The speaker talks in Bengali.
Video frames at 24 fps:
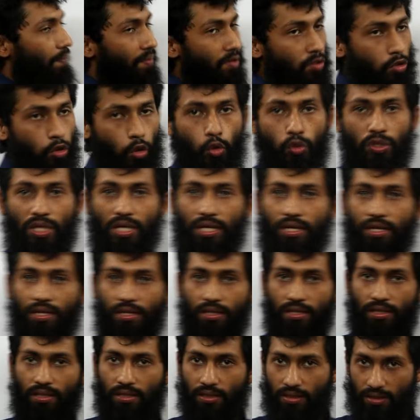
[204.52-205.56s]
আপনি সোজা
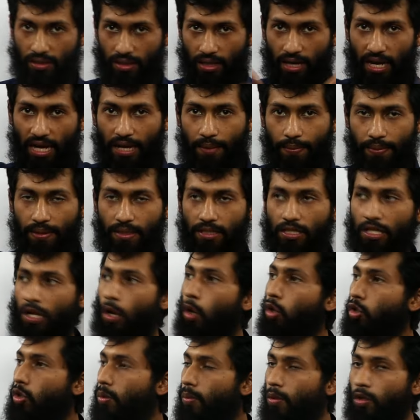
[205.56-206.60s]
লাগাবেন তা
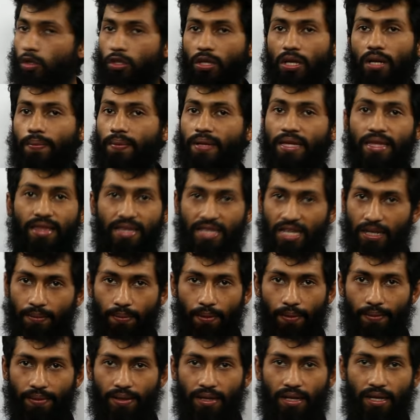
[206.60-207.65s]
অত বড় তো আর আপনি স্কেল
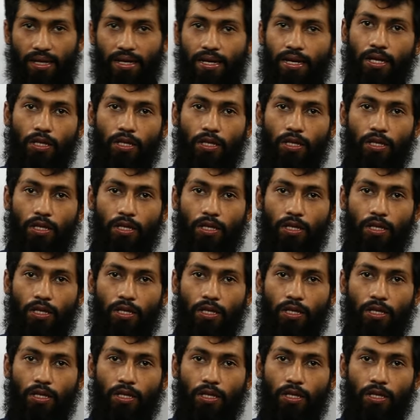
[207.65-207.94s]
পাবেন না